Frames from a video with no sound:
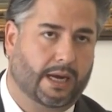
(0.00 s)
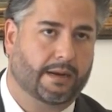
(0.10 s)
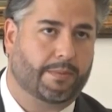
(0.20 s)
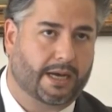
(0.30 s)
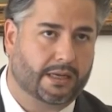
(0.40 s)

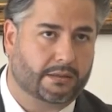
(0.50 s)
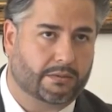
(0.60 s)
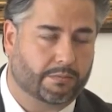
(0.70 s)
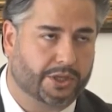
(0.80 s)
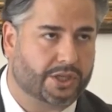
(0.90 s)
عبارة
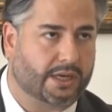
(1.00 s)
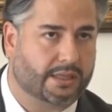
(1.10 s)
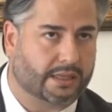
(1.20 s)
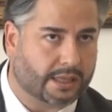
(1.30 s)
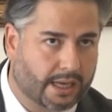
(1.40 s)

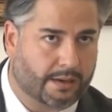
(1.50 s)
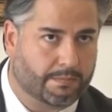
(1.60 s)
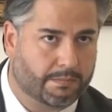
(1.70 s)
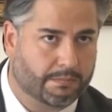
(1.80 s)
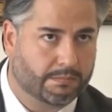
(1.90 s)
بشخطة
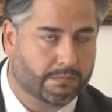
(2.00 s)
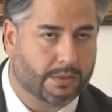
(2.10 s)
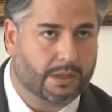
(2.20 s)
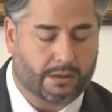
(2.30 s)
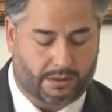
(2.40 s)
قلم
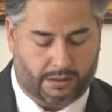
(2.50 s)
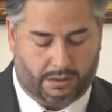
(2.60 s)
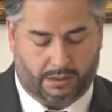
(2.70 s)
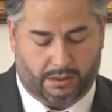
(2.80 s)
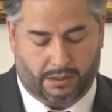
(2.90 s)

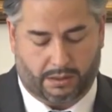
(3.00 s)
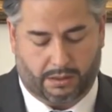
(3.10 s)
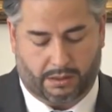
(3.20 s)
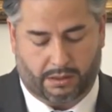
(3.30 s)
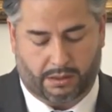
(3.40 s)
آه،
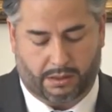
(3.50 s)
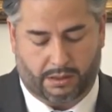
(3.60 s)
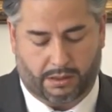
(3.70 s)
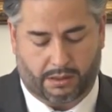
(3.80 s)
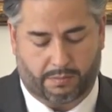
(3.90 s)
آه،
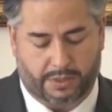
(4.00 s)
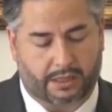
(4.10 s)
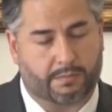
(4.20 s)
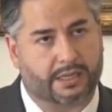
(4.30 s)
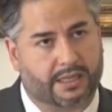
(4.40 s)
آه،
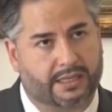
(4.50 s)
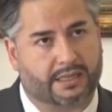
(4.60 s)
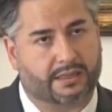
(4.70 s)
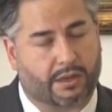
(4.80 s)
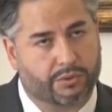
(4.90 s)
مثل ما اقتضى
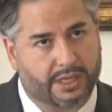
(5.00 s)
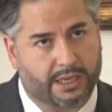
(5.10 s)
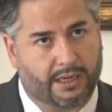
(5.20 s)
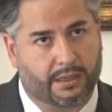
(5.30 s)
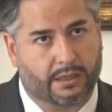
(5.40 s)

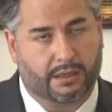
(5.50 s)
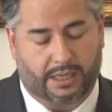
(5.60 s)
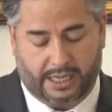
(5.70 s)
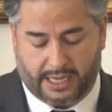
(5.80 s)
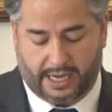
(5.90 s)
التوضيح
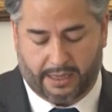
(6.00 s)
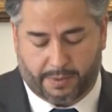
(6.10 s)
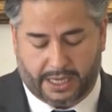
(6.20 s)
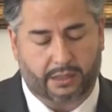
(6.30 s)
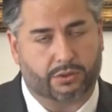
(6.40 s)
هي
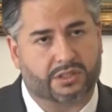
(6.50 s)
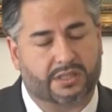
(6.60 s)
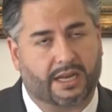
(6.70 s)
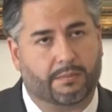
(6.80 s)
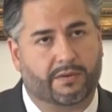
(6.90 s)
عبارة
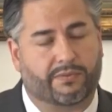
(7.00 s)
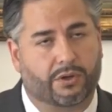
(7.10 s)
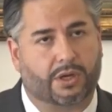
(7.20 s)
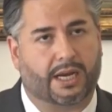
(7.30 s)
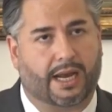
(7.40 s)
تستعمل في
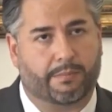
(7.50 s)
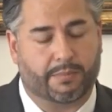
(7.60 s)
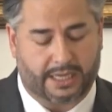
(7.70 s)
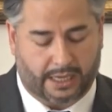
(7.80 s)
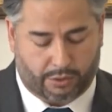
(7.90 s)
اللغة
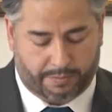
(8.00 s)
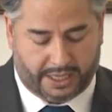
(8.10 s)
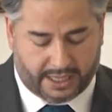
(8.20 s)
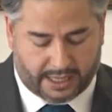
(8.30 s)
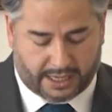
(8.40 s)
العامية
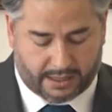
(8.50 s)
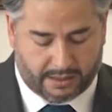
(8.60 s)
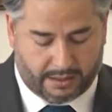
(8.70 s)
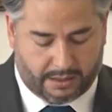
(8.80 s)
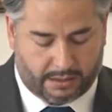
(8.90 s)

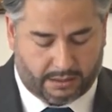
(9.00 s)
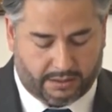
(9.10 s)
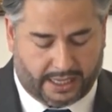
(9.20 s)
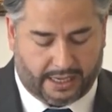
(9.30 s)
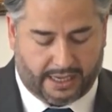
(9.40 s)
اللبنانية
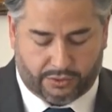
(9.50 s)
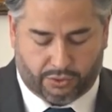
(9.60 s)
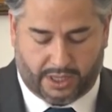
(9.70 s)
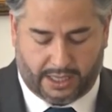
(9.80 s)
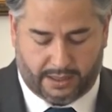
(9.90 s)

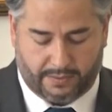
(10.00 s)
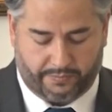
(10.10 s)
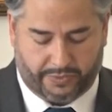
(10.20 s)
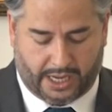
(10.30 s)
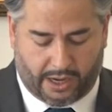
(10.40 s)

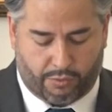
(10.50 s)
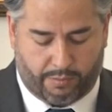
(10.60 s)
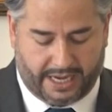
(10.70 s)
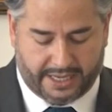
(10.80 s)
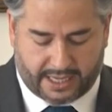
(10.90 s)
دلالتها أو
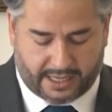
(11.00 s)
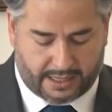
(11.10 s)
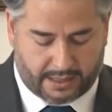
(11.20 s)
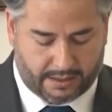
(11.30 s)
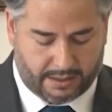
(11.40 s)

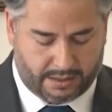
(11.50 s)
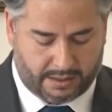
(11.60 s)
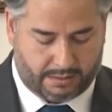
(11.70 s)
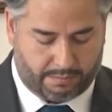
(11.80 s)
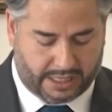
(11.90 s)
معناها
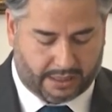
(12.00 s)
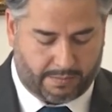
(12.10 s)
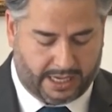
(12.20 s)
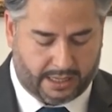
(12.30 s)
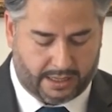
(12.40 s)
مثل
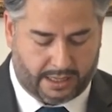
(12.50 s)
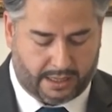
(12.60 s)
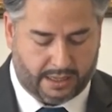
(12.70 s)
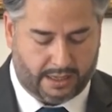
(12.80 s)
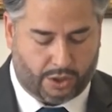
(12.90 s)
ما
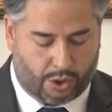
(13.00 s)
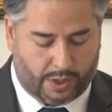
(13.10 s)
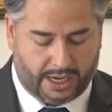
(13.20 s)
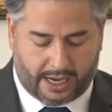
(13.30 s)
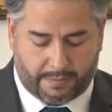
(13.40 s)
قلنا
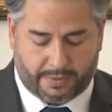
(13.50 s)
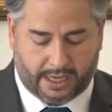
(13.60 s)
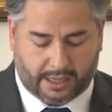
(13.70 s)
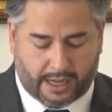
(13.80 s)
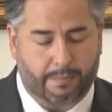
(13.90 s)
هو الأمر
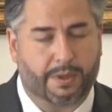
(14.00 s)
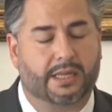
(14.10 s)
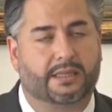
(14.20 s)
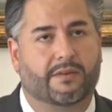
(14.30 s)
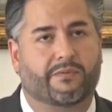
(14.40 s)
القابل
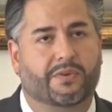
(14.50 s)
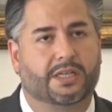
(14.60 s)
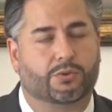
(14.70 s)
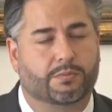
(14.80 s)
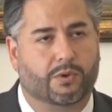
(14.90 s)

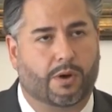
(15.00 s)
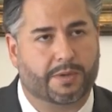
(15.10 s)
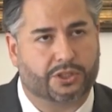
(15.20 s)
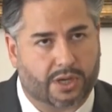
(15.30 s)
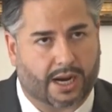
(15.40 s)
للتنفيذ
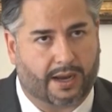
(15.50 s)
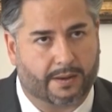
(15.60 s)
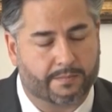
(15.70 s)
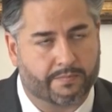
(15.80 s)
وبسرعة